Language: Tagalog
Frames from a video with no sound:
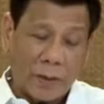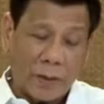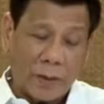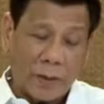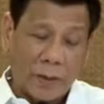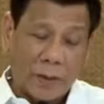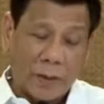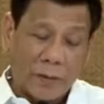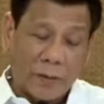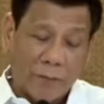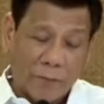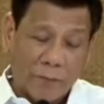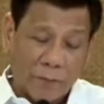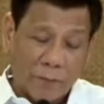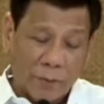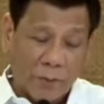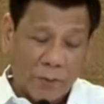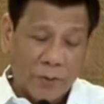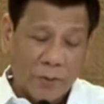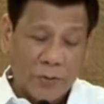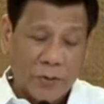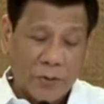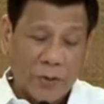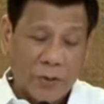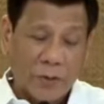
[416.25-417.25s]

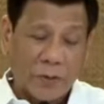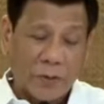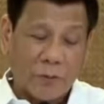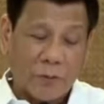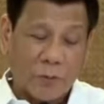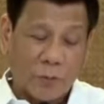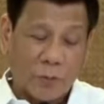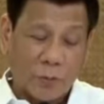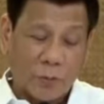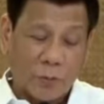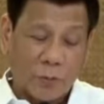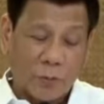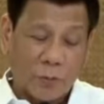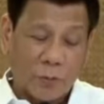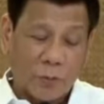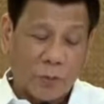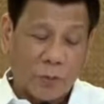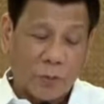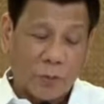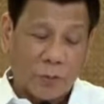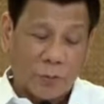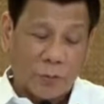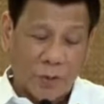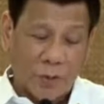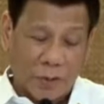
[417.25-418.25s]
efforts that would
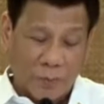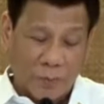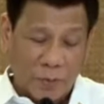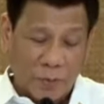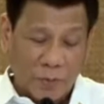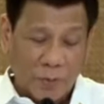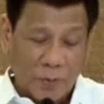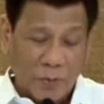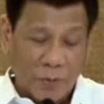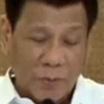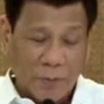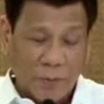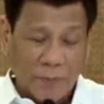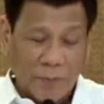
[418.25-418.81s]
contribute